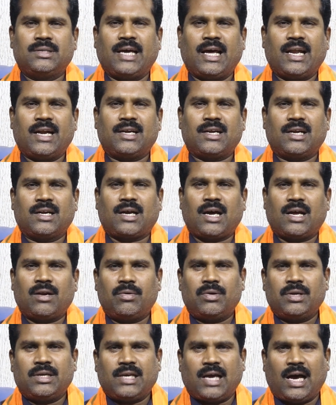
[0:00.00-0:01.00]
டேரக்டர்
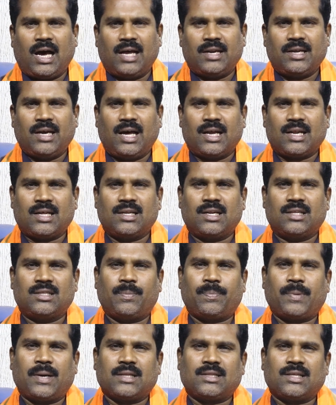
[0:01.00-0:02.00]
இருக்காரு நீ யார் யார் அதில்
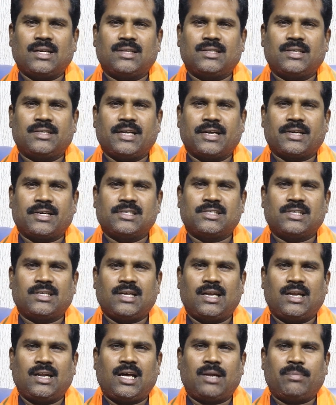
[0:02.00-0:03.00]
அந்த படத்தில் இருந்த
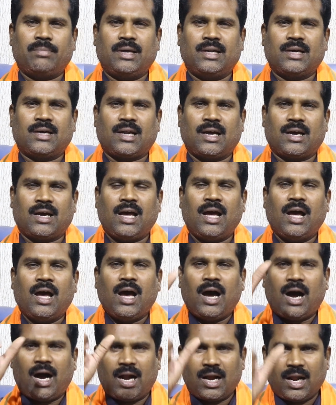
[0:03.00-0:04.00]
டெக்னீஷியன் எல்லாருமே இருக்கிறாங்க
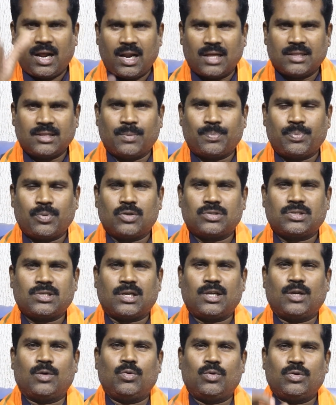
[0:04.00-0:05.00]
போட்டிருக்காங்க ஆனால் அந்த
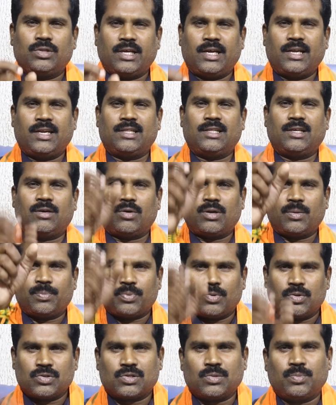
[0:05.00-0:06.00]
போஸ்டரில் உதயநிதியோட
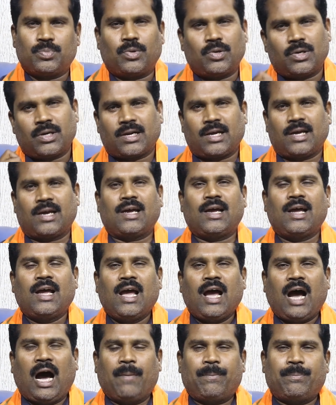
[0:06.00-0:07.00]
போஸ்டும் போட்டிருக்காங்க
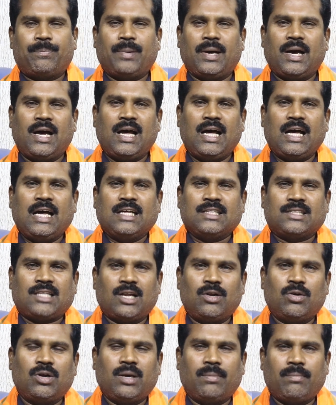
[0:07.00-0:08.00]
அப்போ
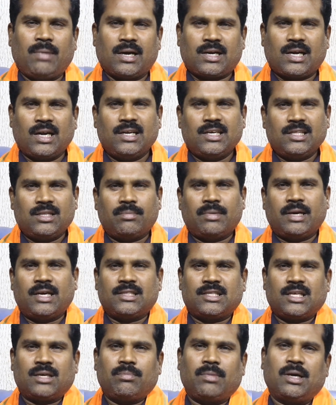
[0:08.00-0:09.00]
தன்னுடைய மக்கள் நீதி
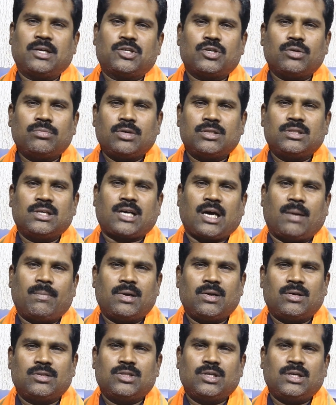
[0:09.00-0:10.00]
மையத்தை மட்டும் வந்து
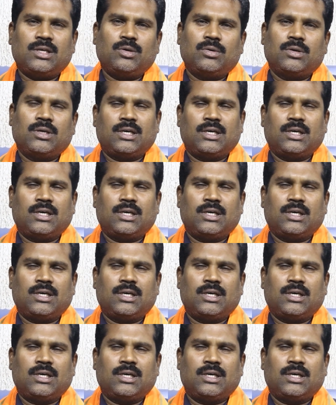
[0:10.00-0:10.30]
கமல் வந்து